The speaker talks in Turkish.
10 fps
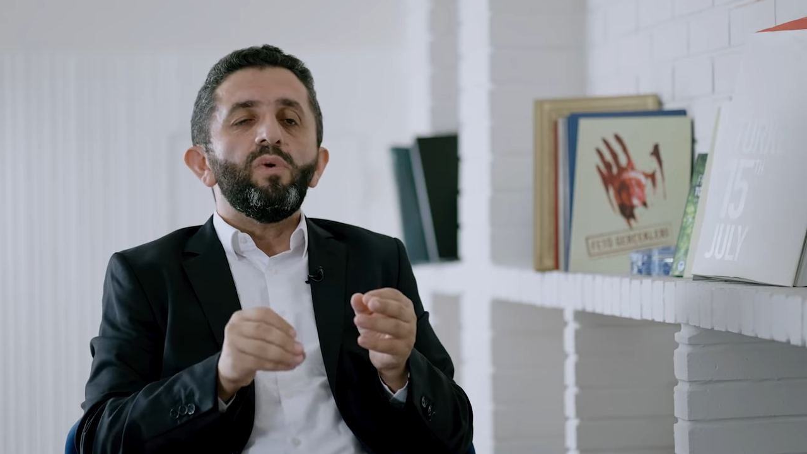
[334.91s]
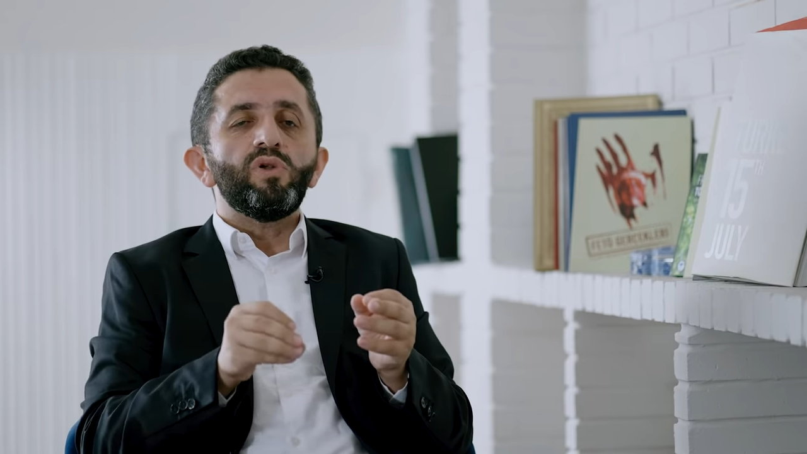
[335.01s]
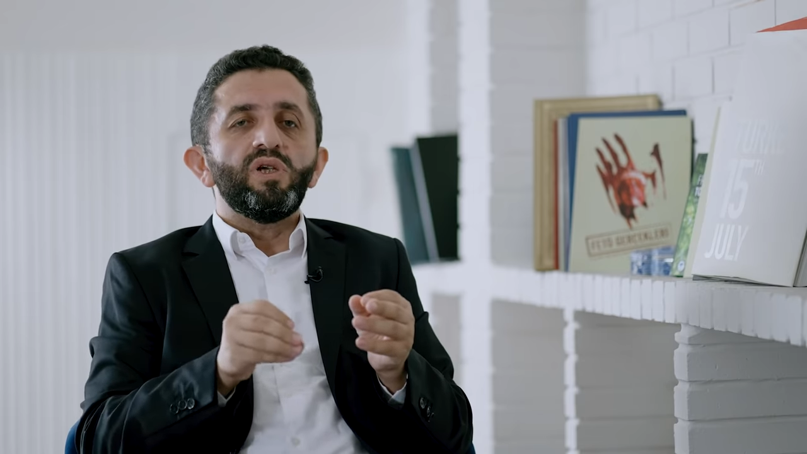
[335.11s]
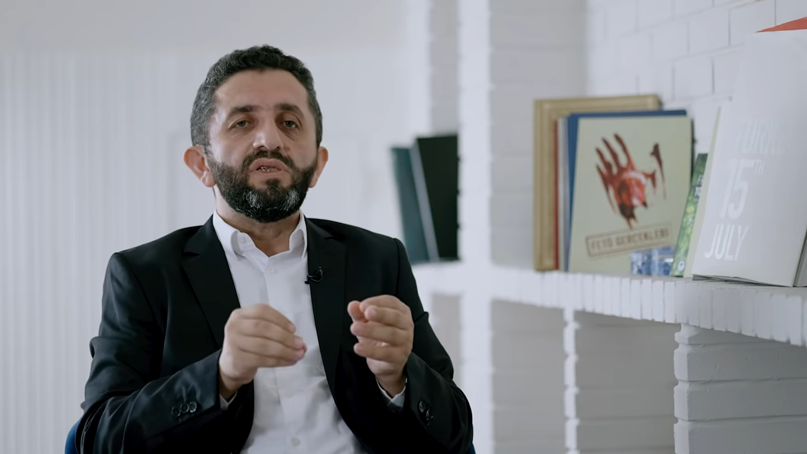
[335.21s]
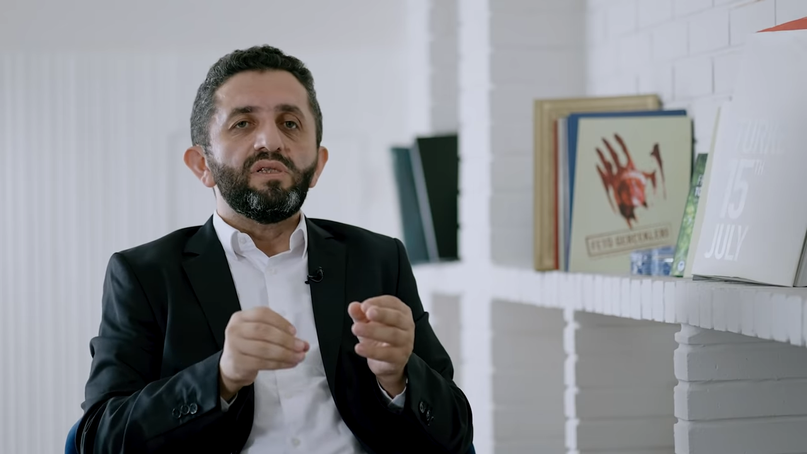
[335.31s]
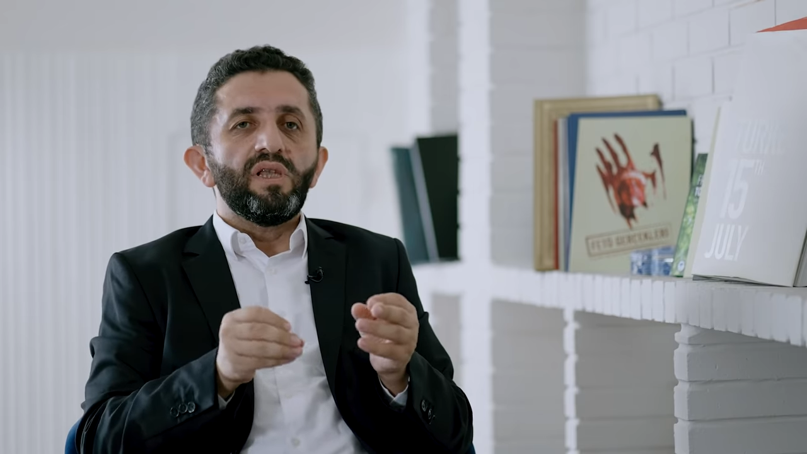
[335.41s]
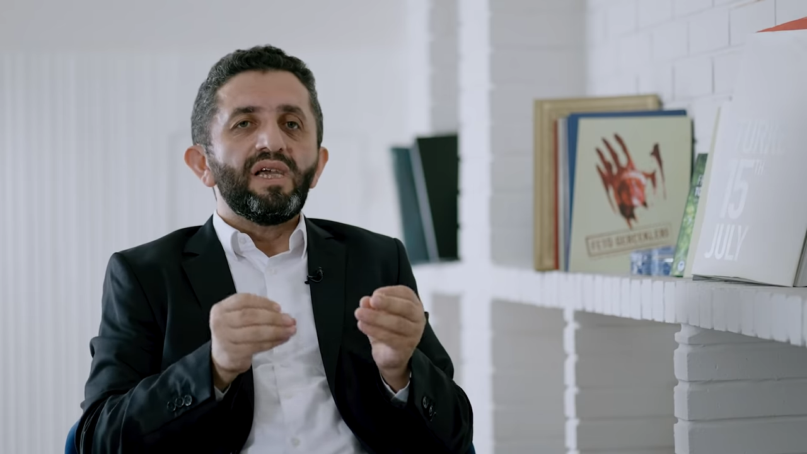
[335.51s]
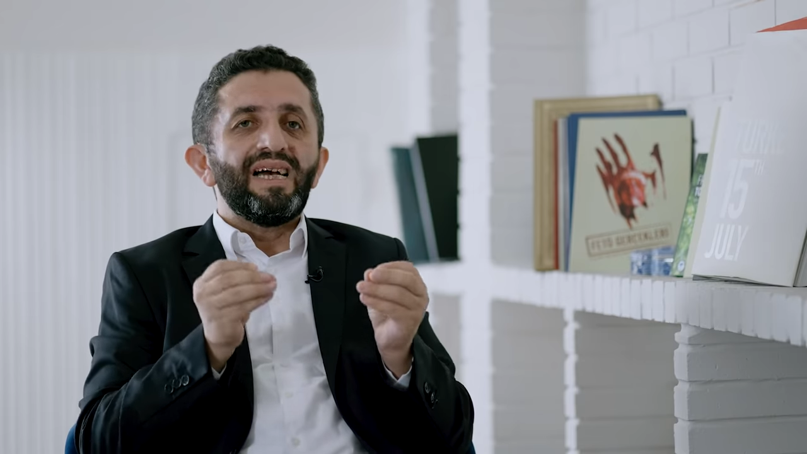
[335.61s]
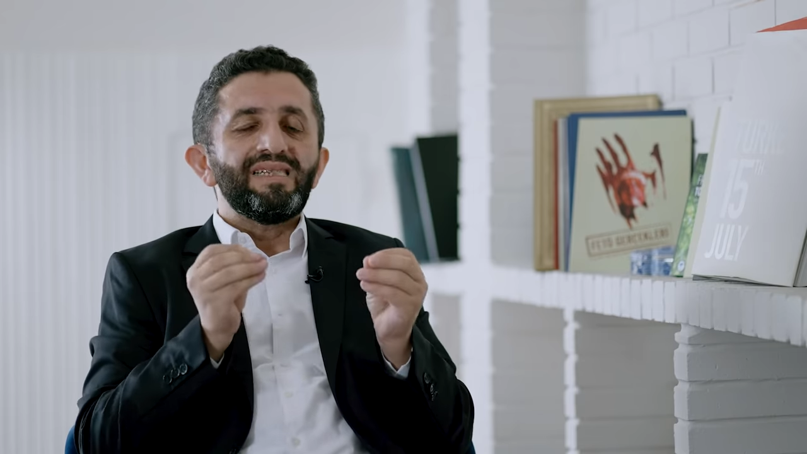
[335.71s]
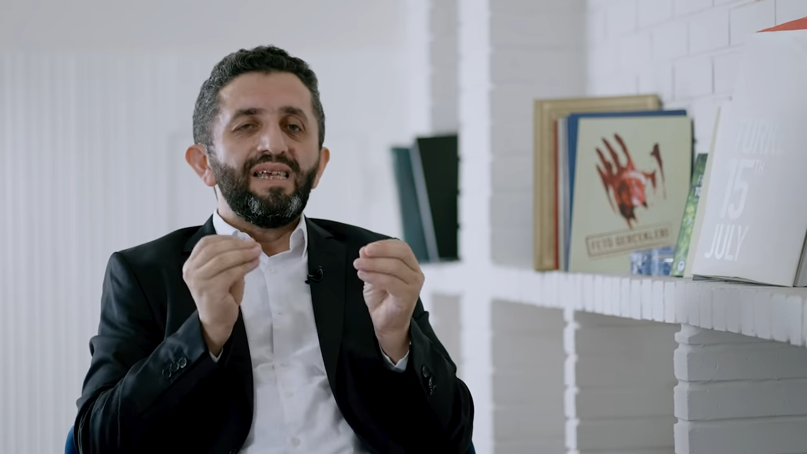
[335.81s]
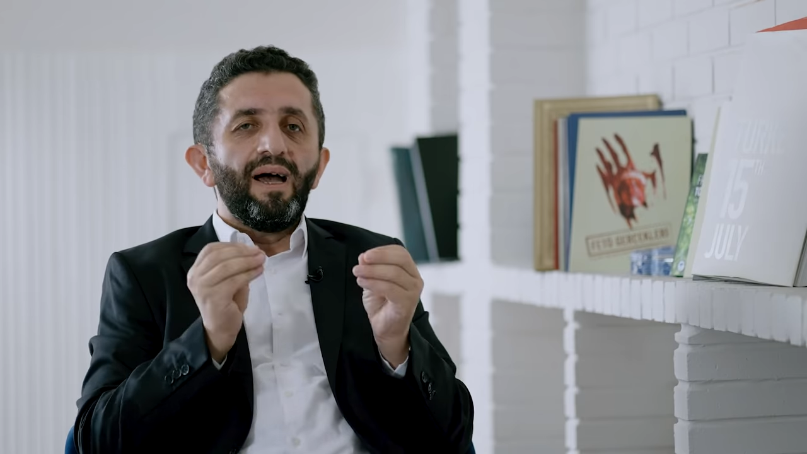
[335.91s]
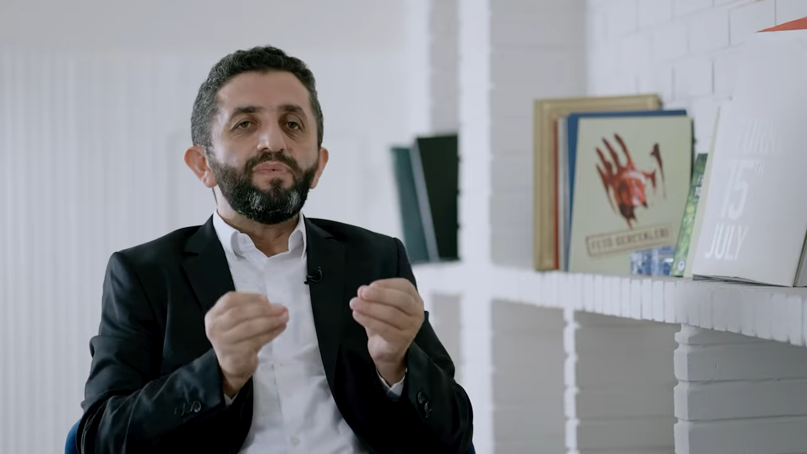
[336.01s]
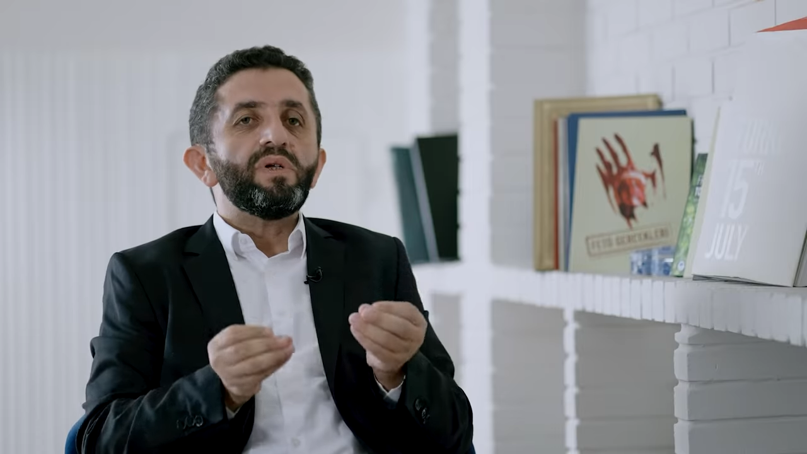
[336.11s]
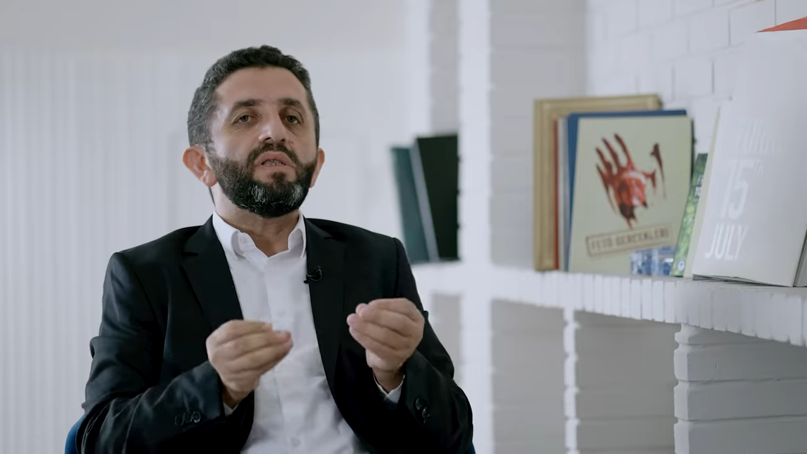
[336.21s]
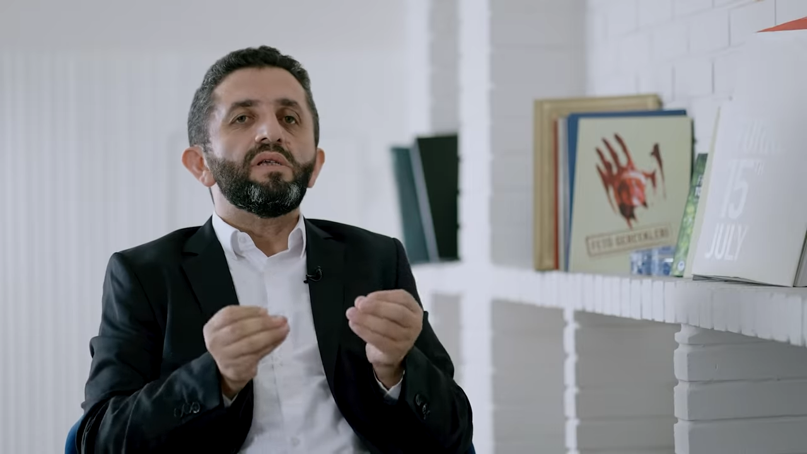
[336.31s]
bölgesinde kazı
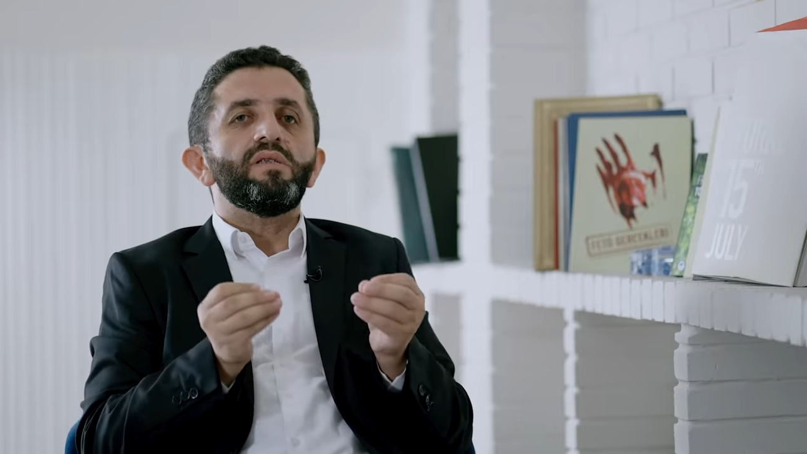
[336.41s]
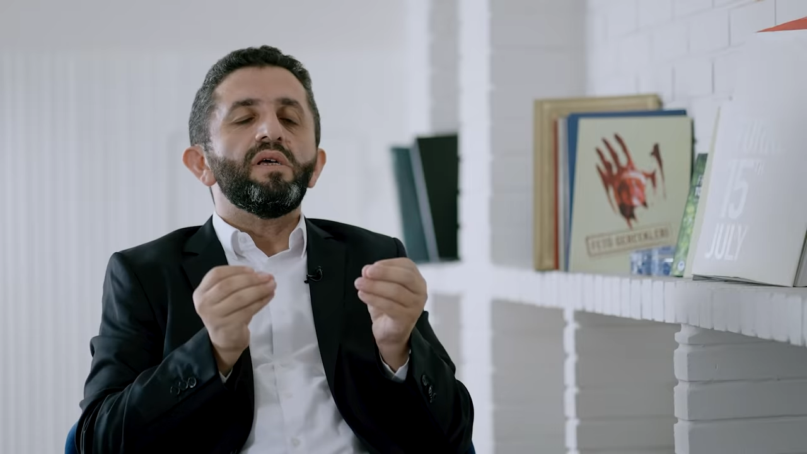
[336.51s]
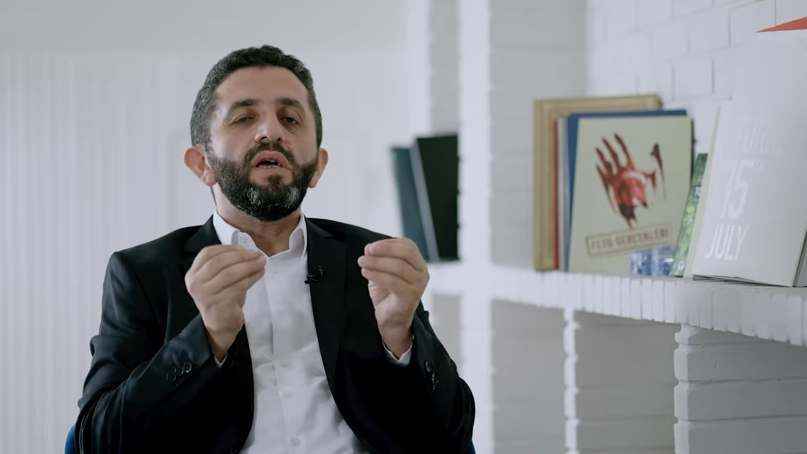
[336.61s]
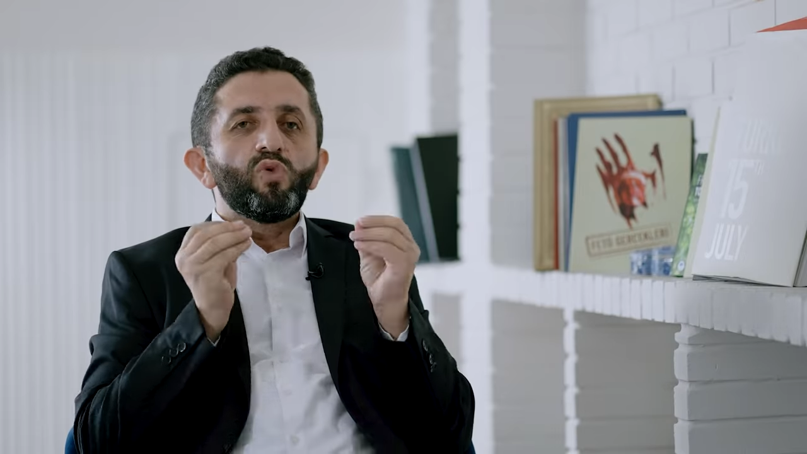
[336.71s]
yaptıklarını